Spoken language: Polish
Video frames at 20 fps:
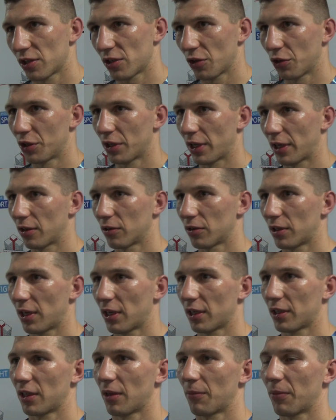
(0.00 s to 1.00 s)
co innego,
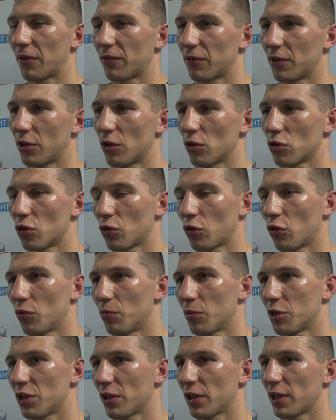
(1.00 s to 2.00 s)
tak? Naprawdę nie
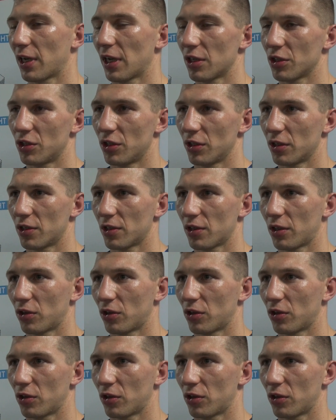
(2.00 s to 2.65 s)
oszukujmy się, każdy,